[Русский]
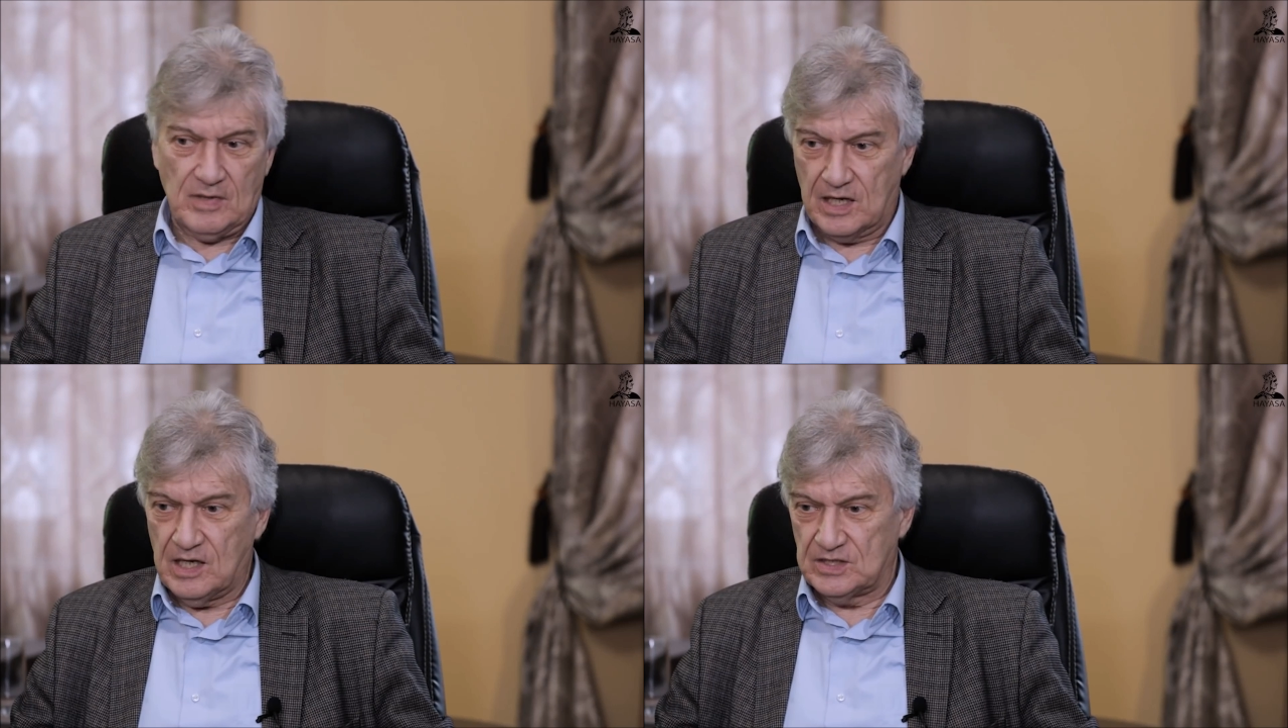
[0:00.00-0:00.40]

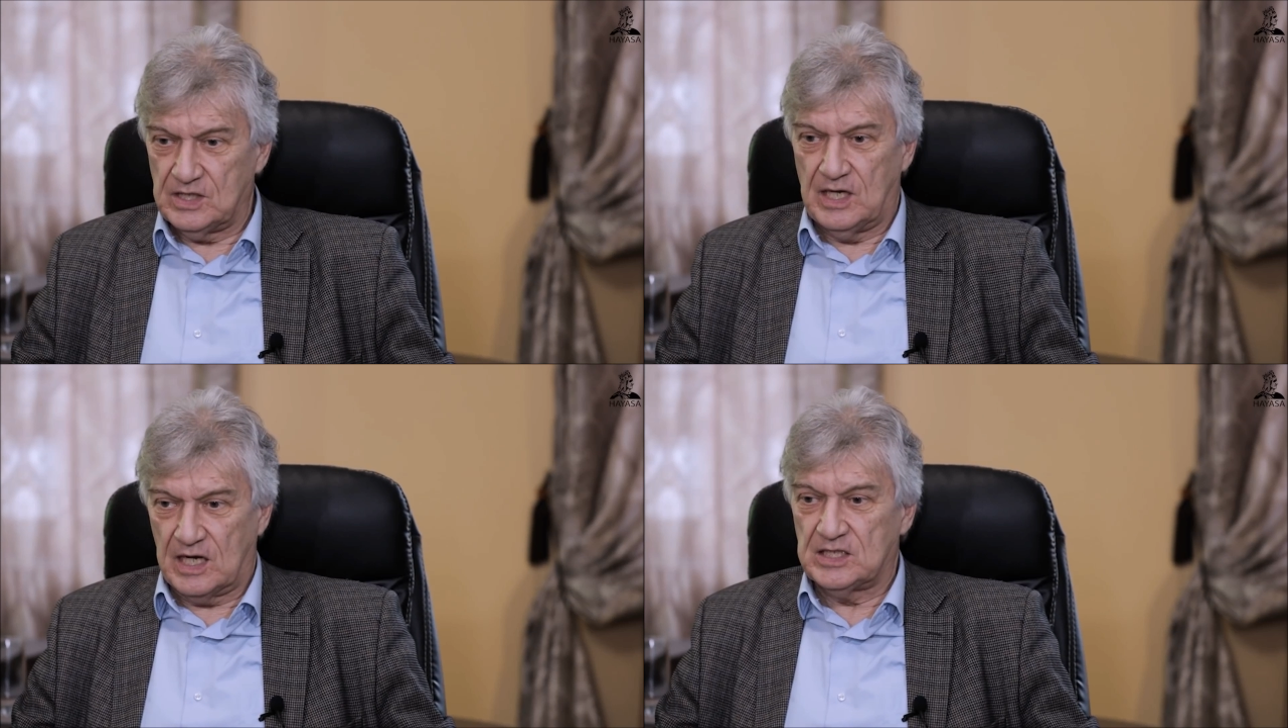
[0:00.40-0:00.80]

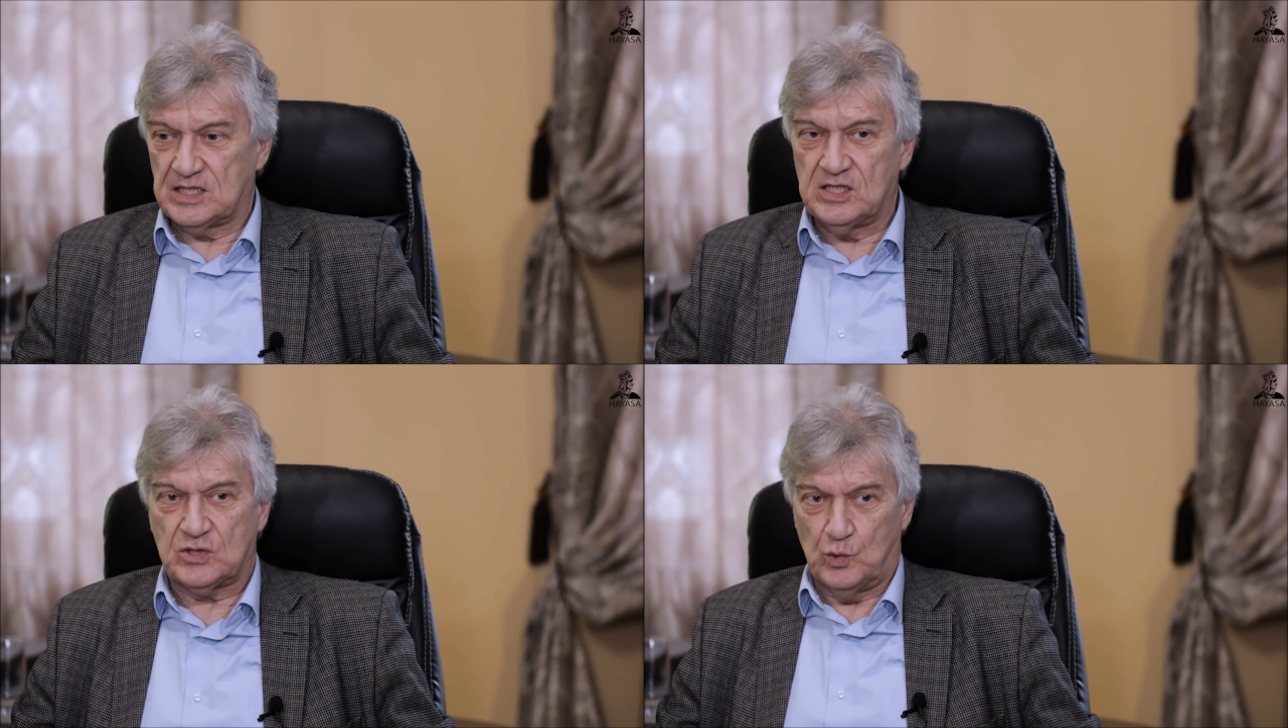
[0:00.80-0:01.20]

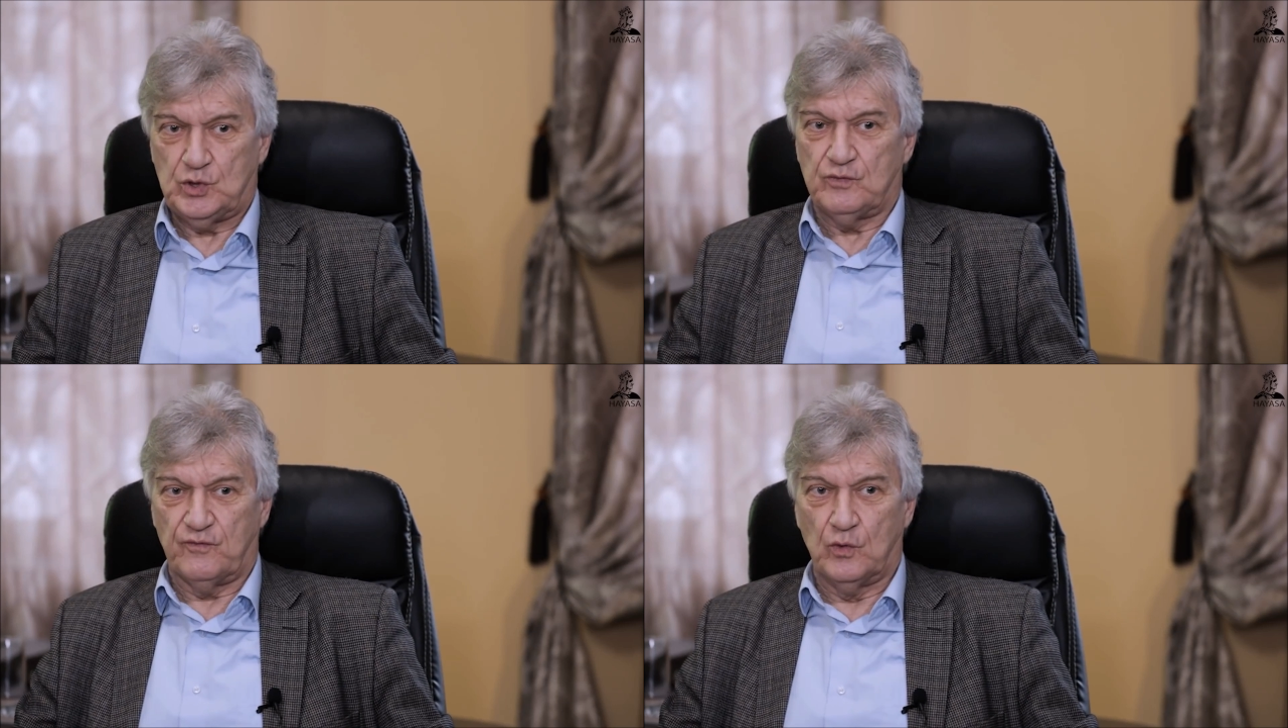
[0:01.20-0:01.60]
оказалась
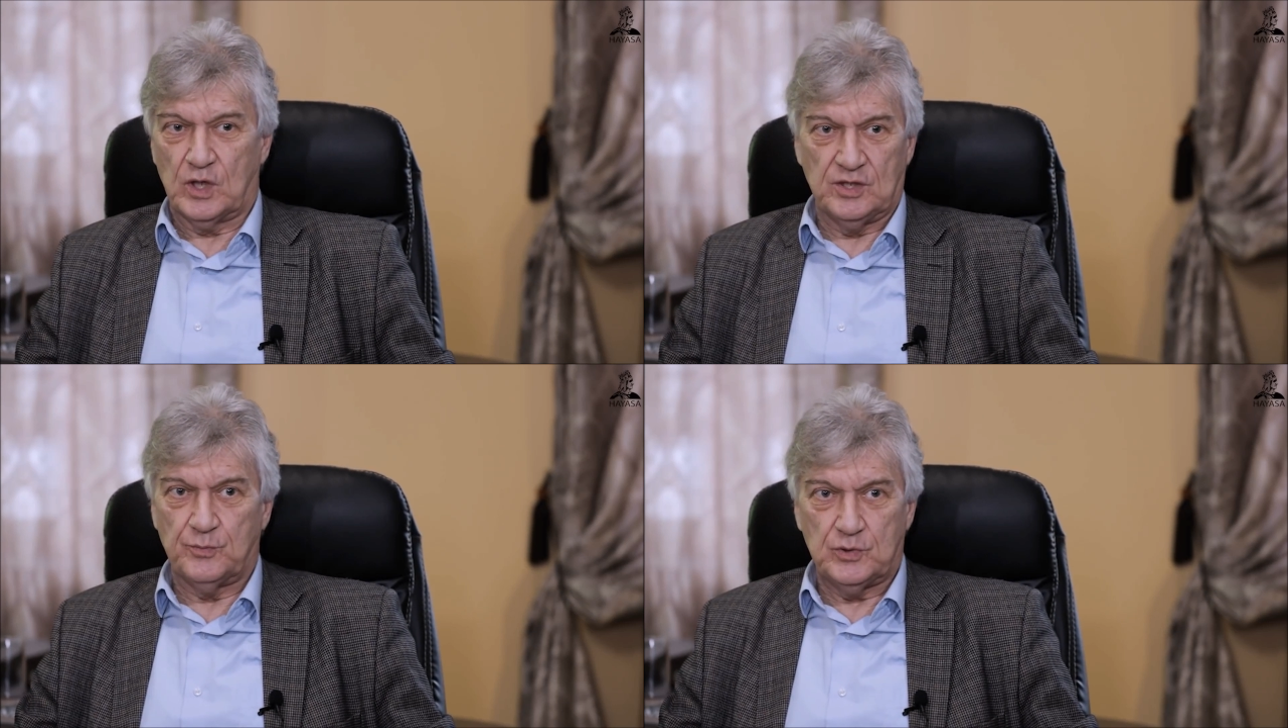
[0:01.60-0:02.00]
костью в
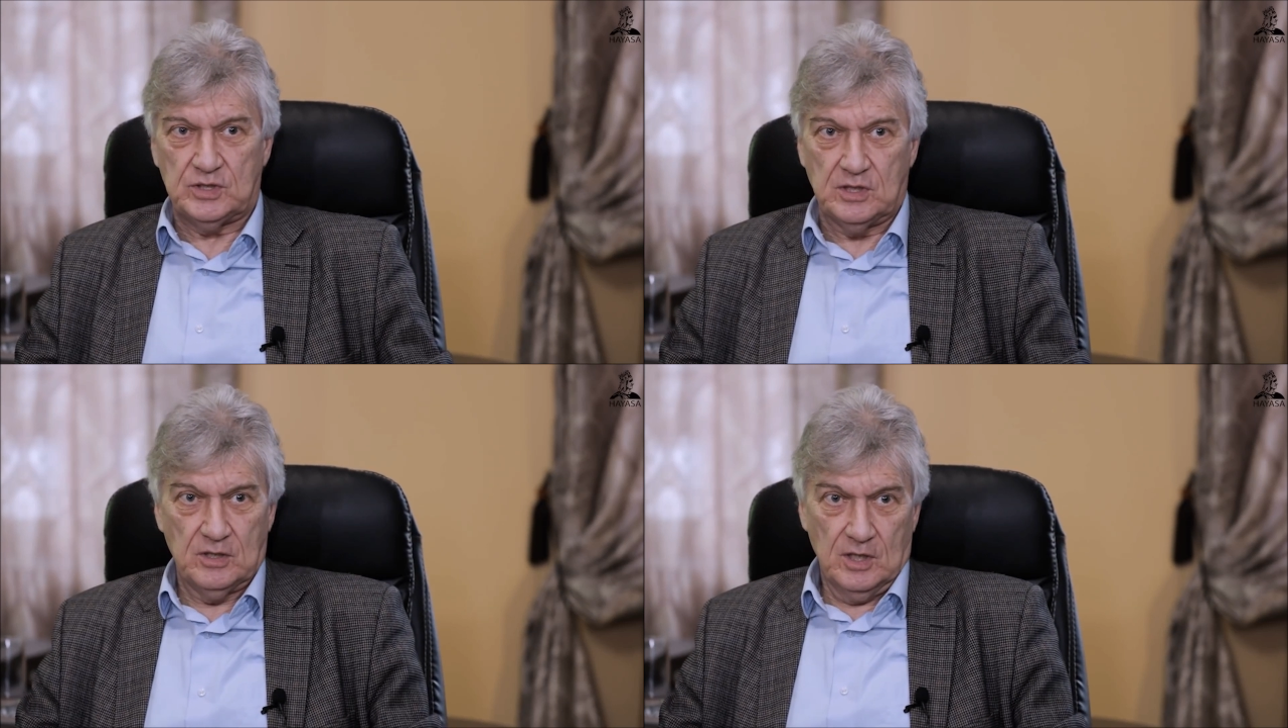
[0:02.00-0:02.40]
горле на
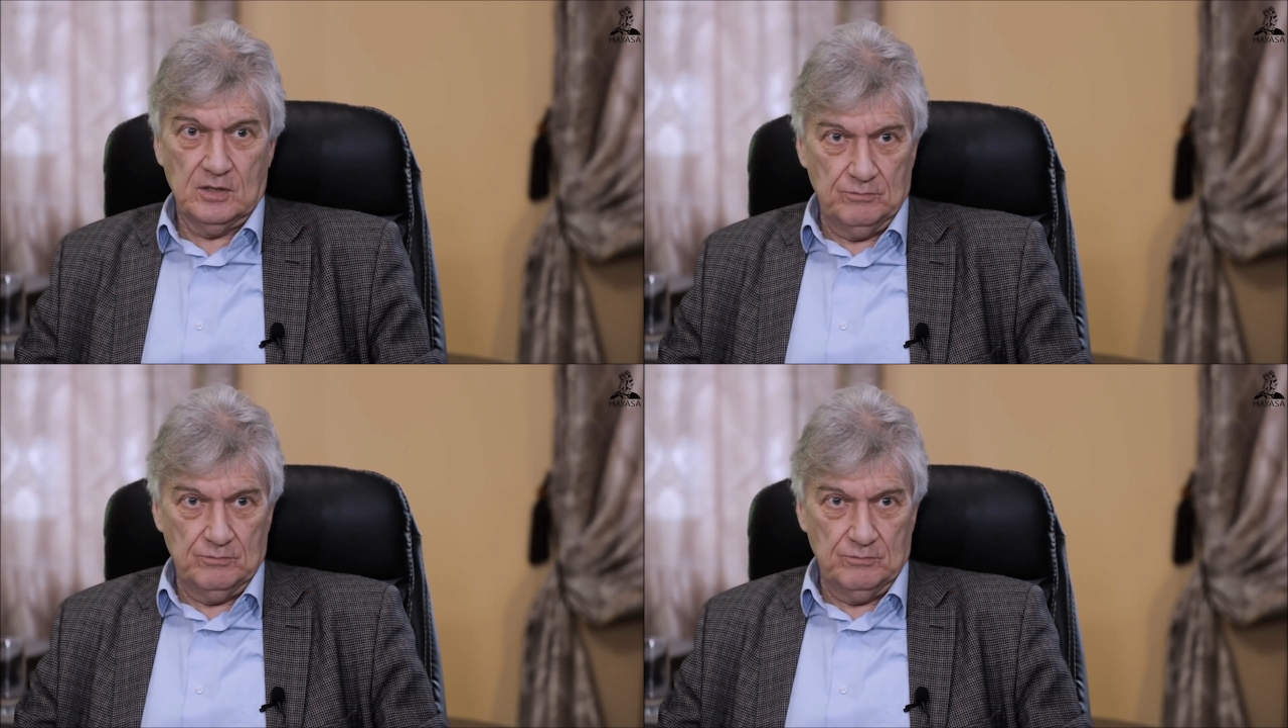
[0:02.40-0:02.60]
пути